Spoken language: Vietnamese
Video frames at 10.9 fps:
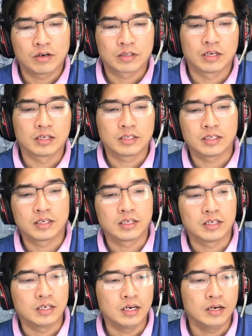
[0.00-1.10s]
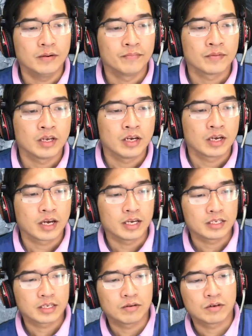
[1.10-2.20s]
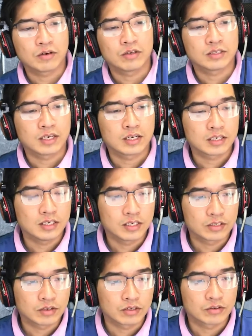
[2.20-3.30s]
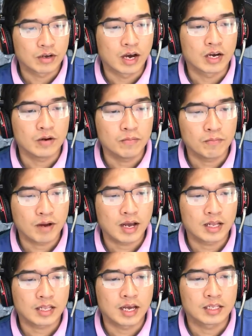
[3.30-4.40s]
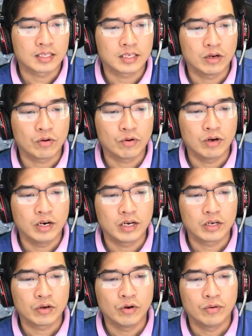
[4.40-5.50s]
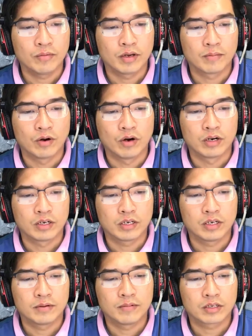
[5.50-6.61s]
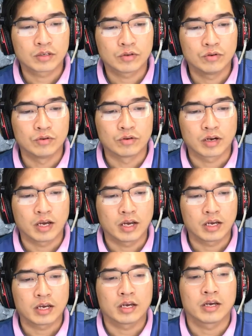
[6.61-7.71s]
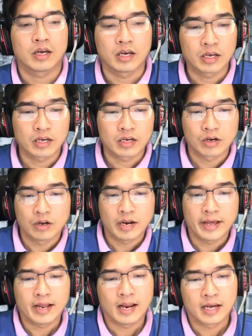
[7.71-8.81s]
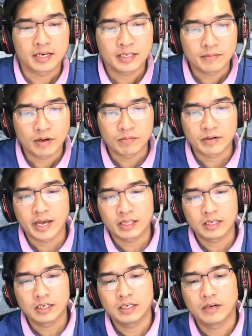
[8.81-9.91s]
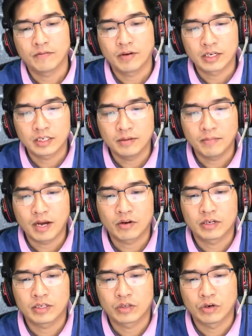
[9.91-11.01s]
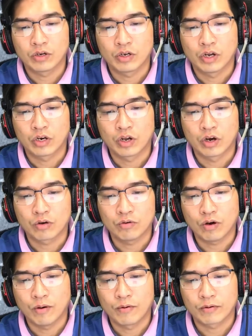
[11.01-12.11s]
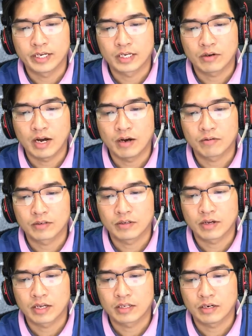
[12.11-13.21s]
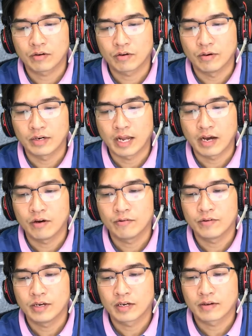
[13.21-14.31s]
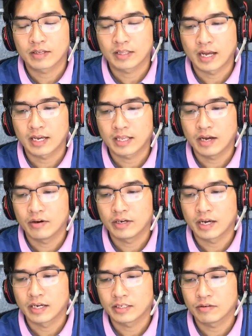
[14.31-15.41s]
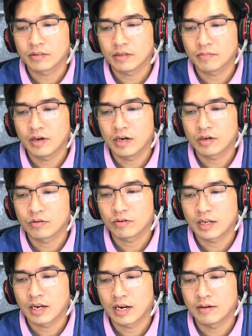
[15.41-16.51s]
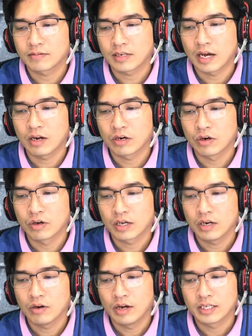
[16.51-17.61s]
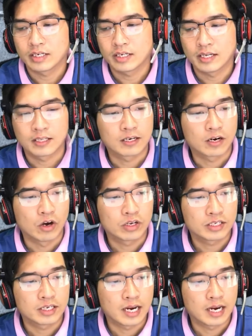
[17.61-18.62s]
Bốn chân của nó vừa bước đi vừa phát ra tiếng kêu nhóp nhép như đang bước trên một vũng bùn lầy lội. Nhưng dĩ nhiên thì không phải. Con vật đang đi trên mảng sân láng xi măng cứng cáp, còn tiếng động ấy chính là bởi vì nó đang tự dẫm lên những dòng máu chảy ra từ dưới lớp đông đen tuyền.